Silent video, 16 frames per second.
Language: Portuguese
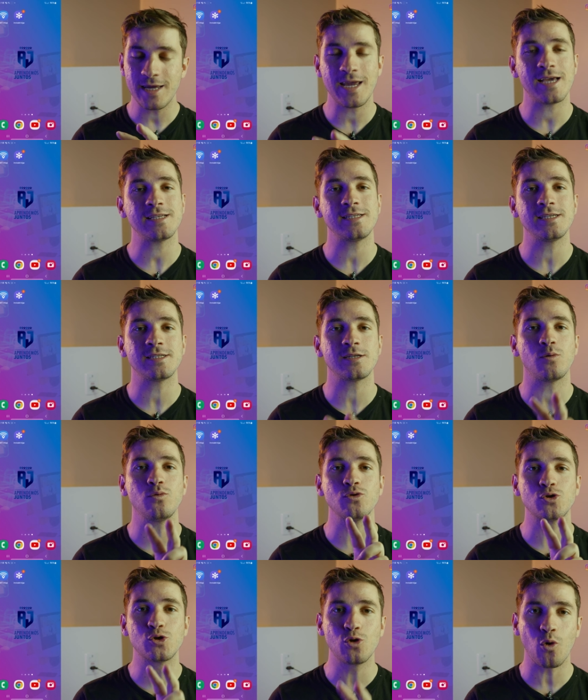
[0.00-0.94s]
e esses
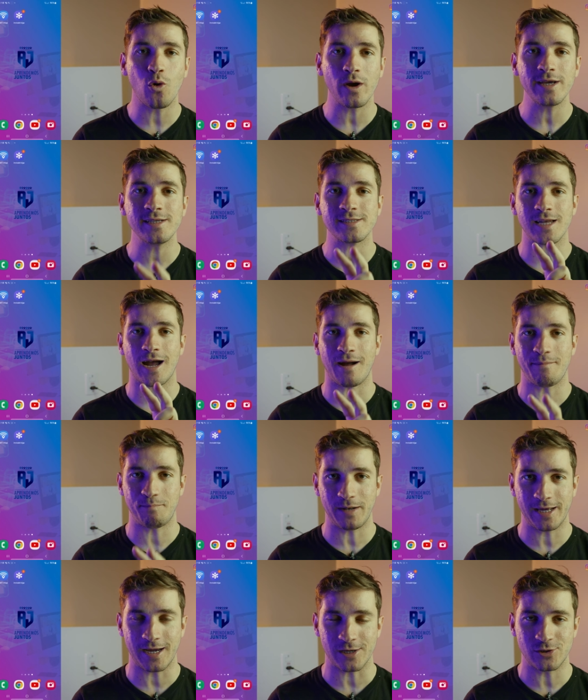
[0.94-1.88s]
são os dois
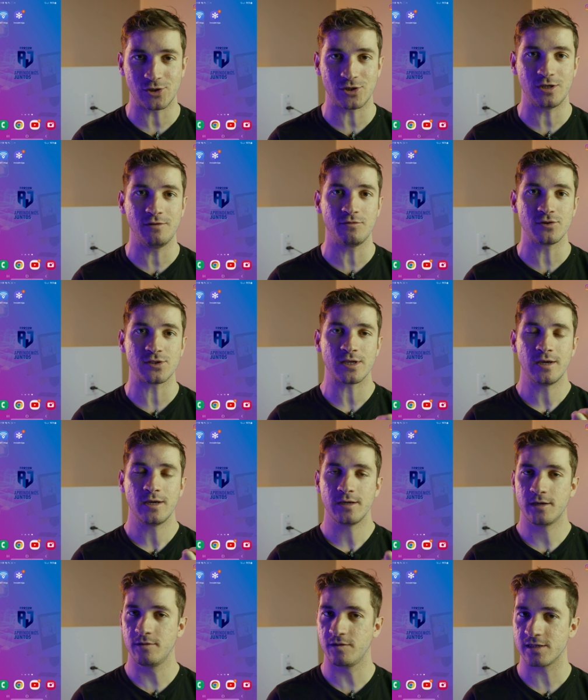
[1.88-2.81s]
aplicativos
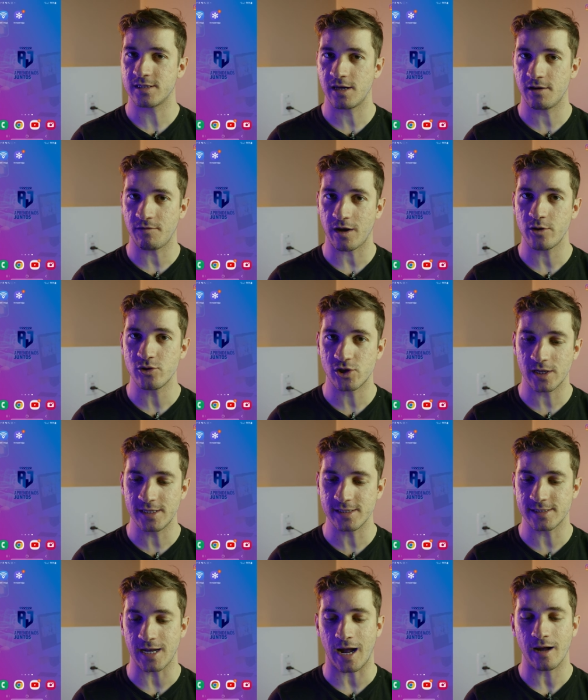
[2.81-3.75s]
que você vai
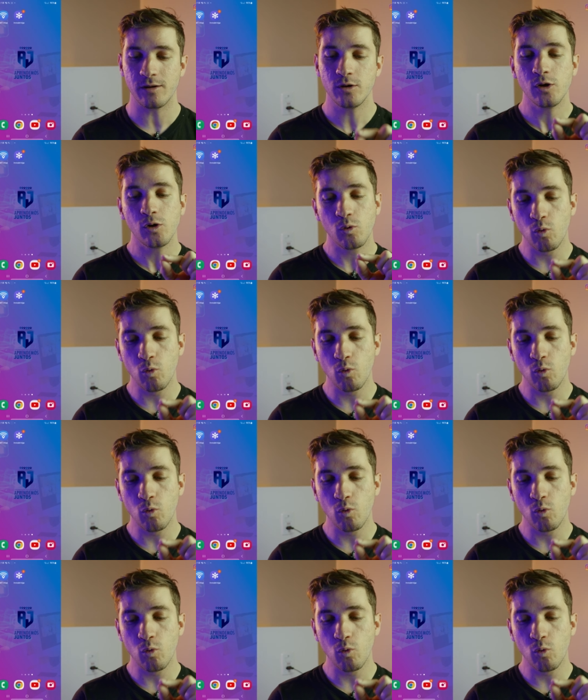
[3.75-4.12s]
utilizar